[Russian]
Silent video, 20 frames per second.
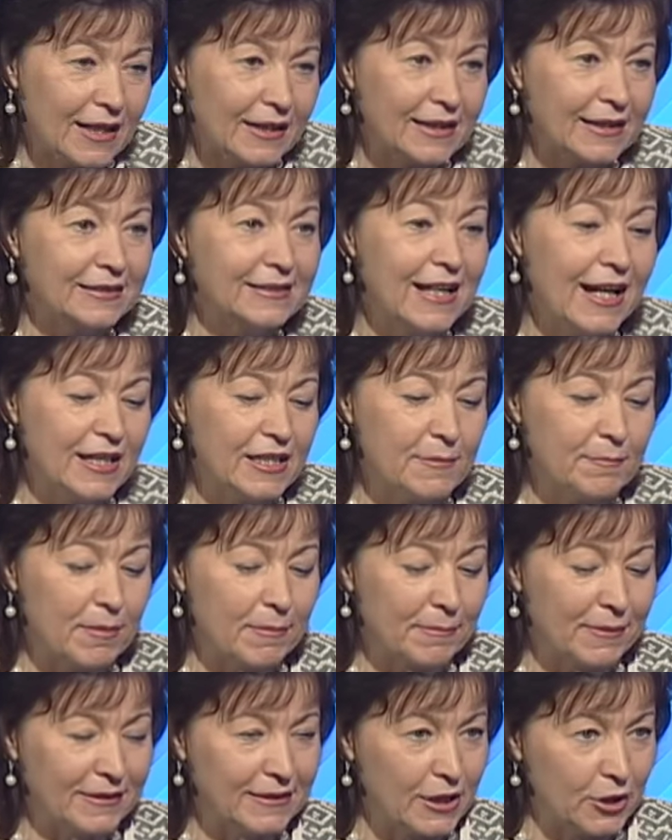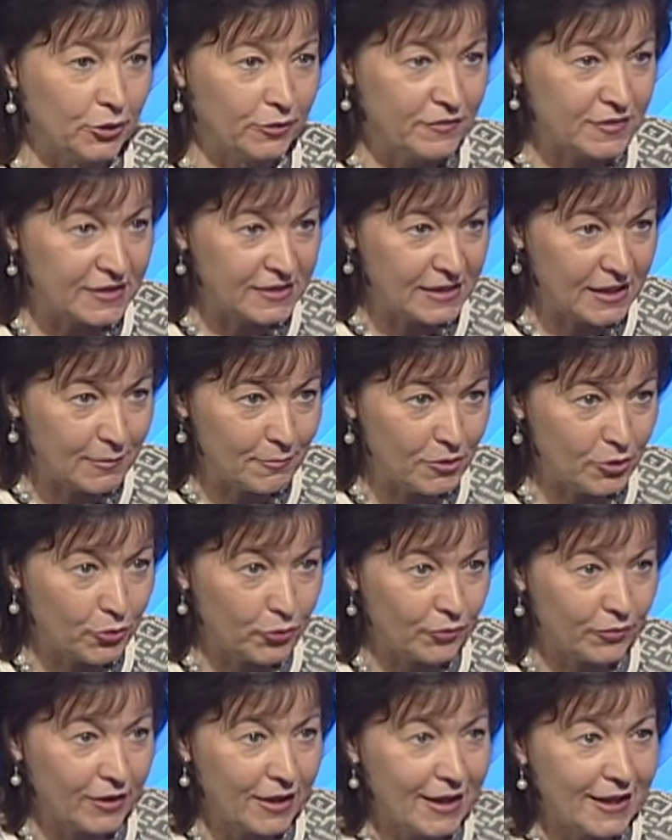когда они попадают в
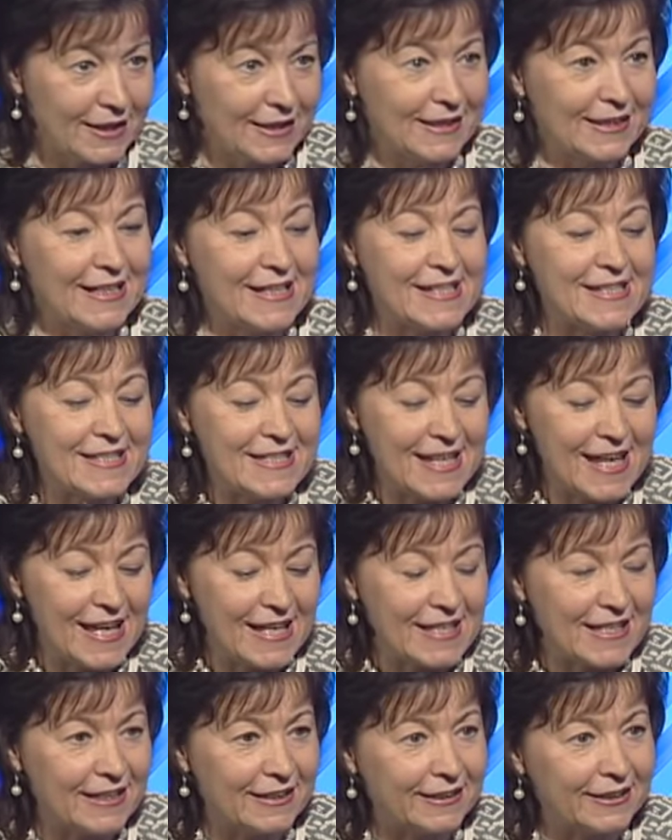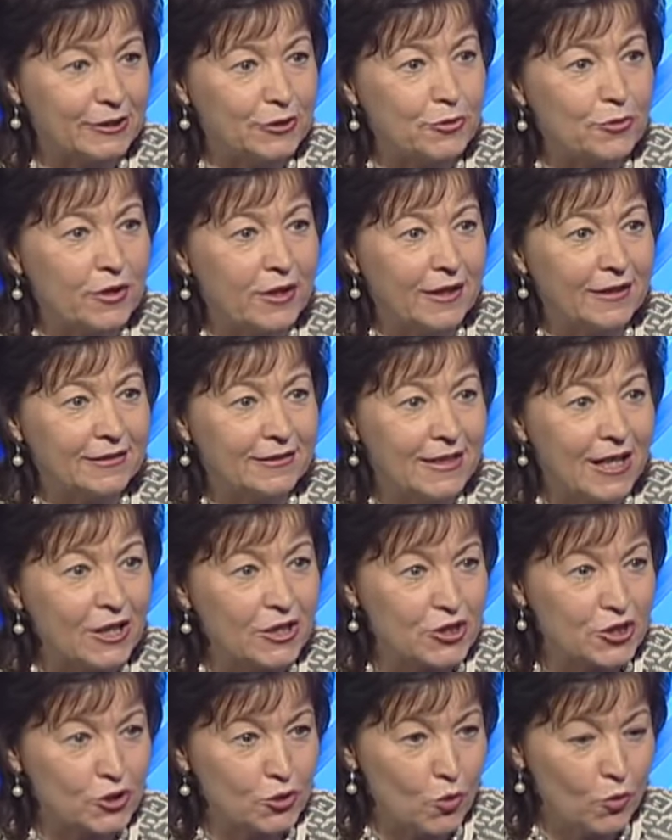землю, Растение, которое
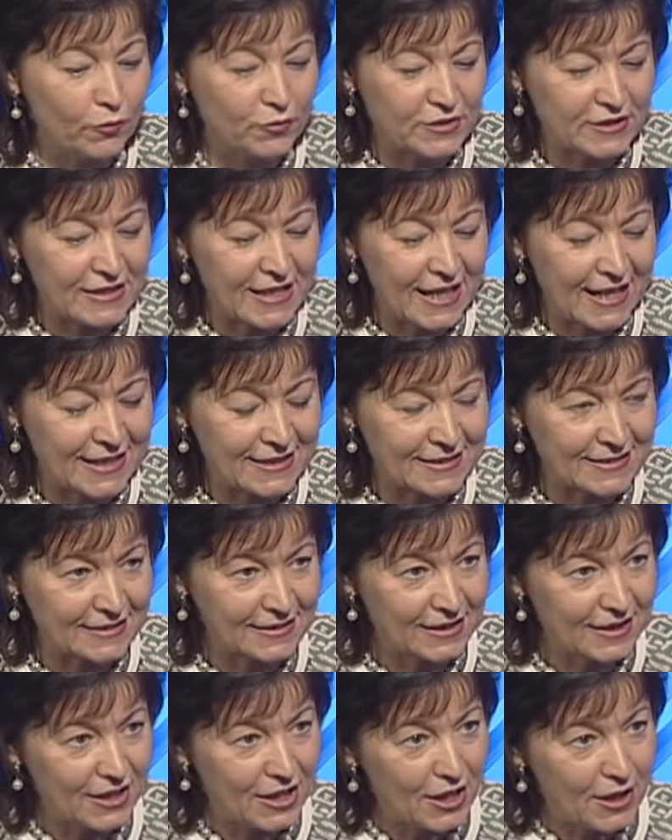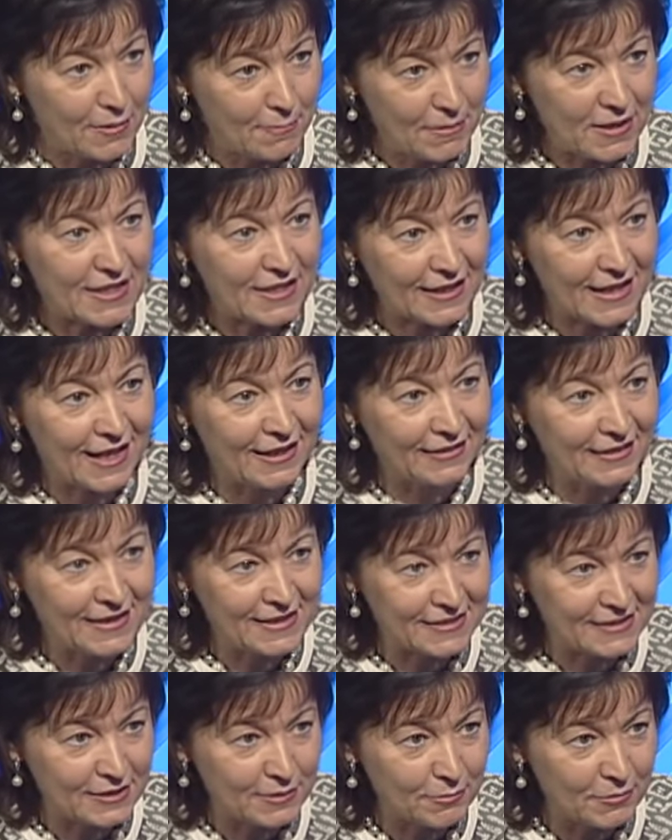должно взять минералы
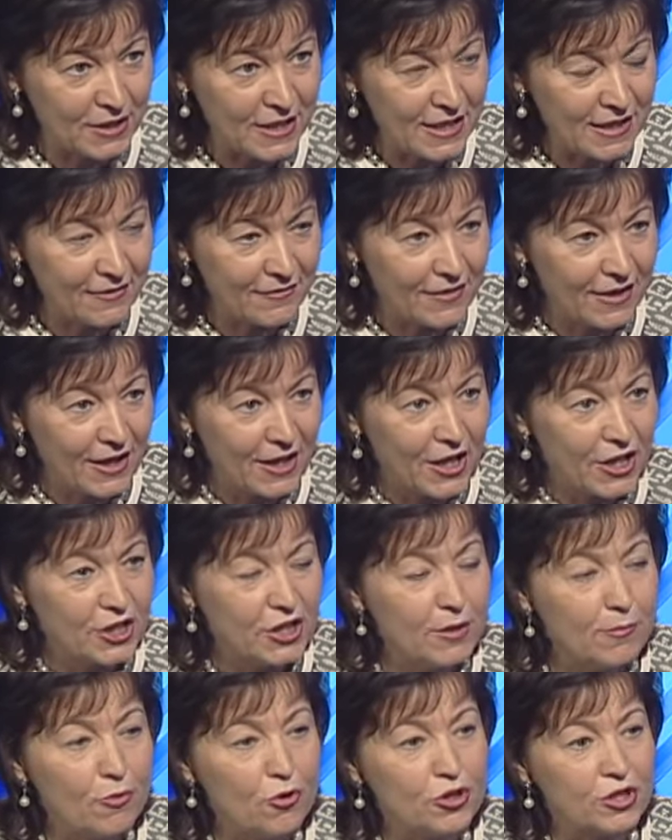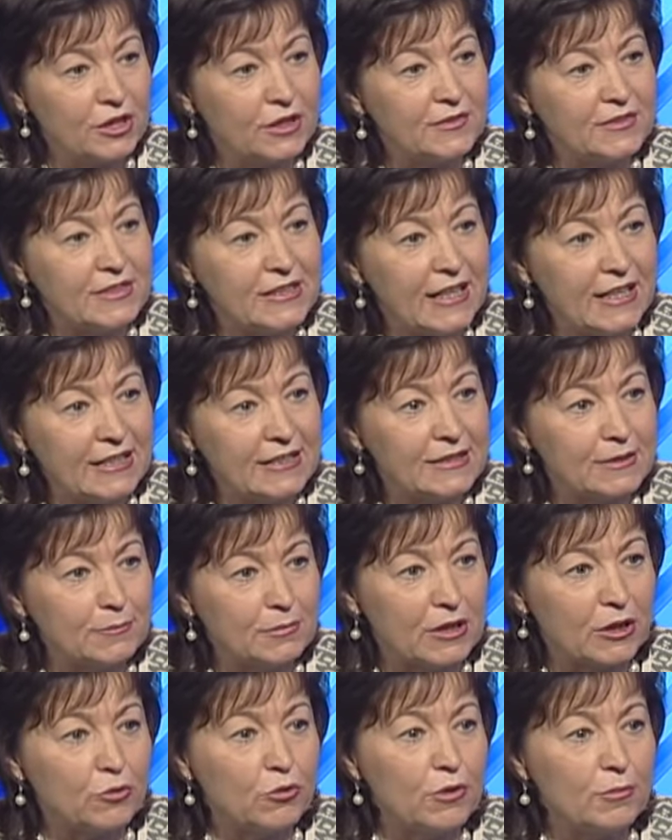из земли, не может взять
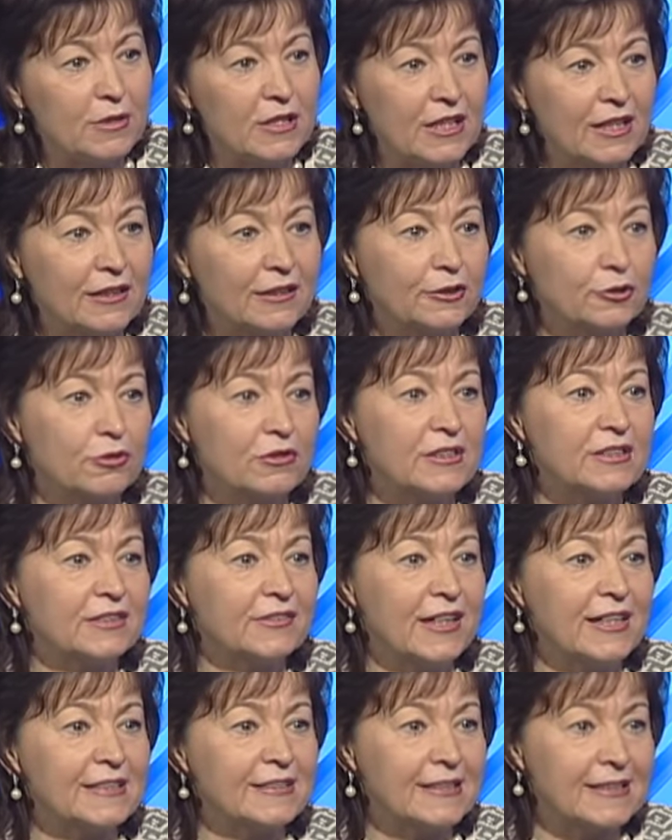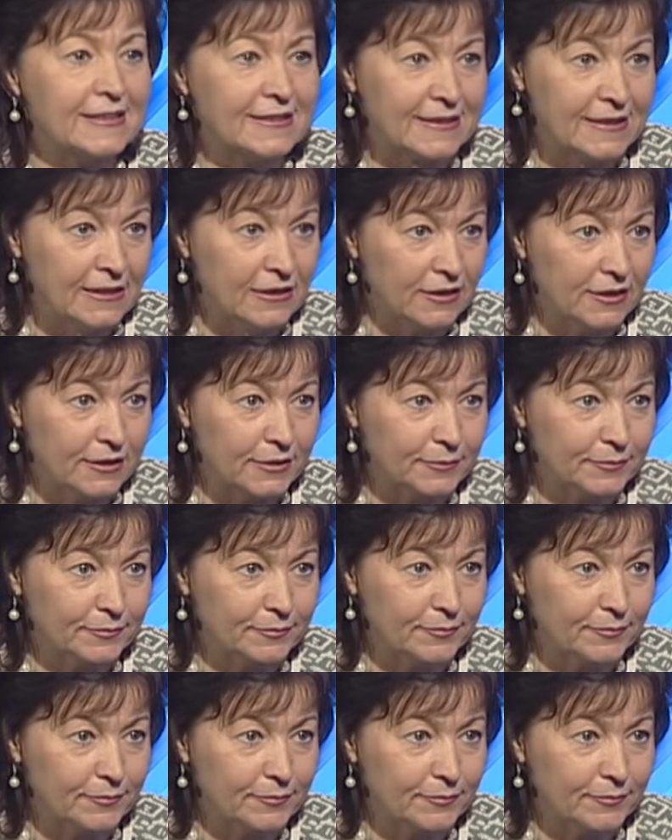такой минерал, который называется цинк.